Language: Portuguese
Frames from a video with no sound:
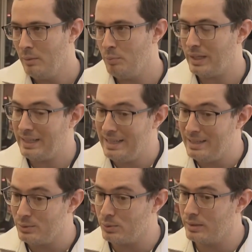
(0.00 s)
para
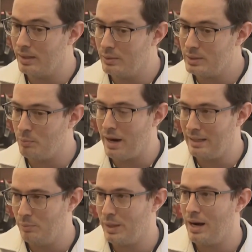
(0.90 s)
que isso não
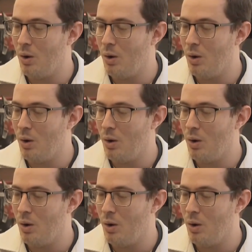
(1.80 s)
espalhe para